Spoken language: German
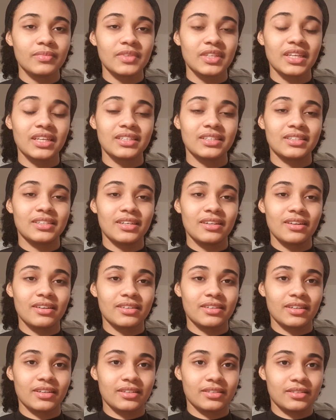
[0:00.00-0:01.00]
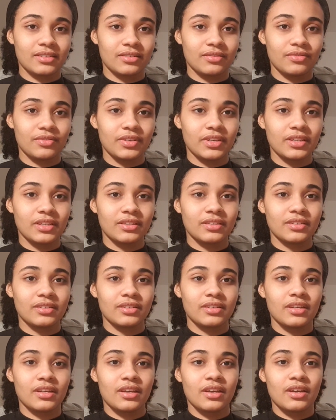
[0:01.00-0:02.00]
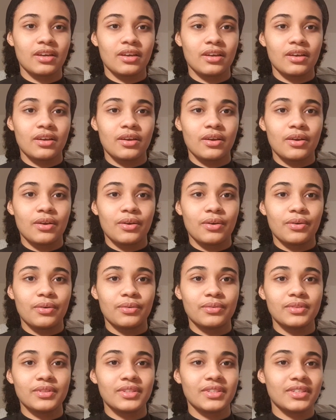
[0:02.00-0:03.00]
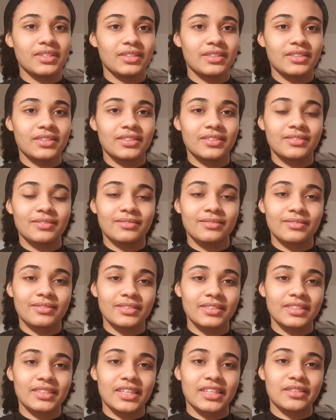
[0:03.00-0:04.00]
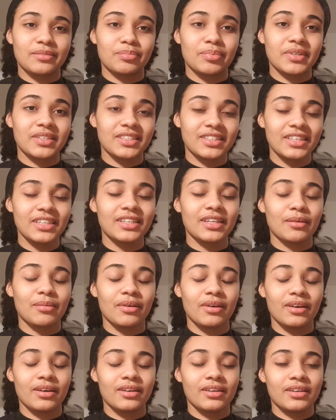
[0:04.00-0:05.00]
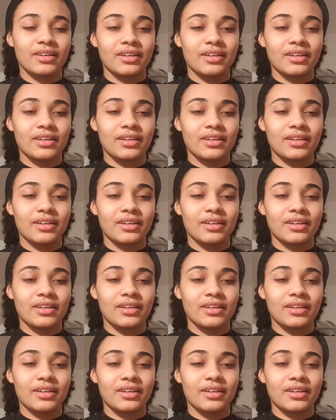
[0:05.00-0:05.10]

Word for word: dass jeder gerettet wird. Und das passiert aber